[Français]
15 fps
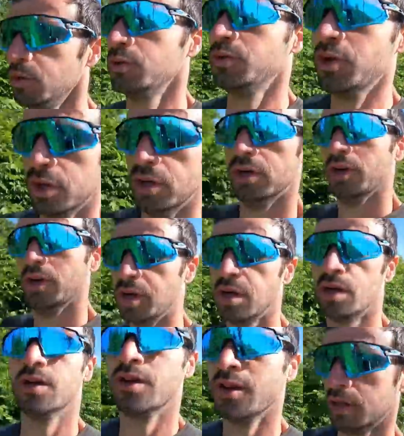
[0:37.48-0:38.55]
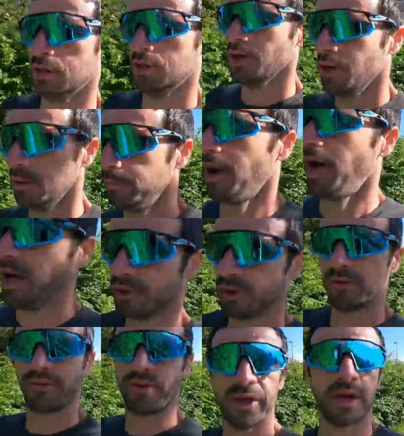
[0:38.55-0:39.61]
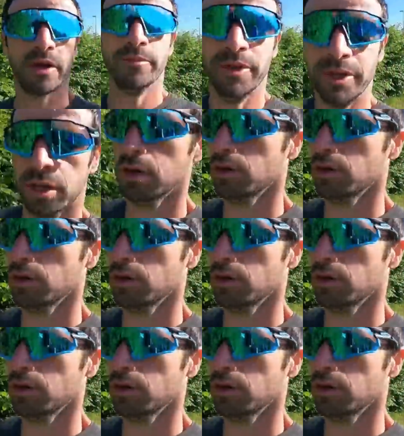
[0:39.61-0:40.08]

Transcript: une euh, pas un enfer mais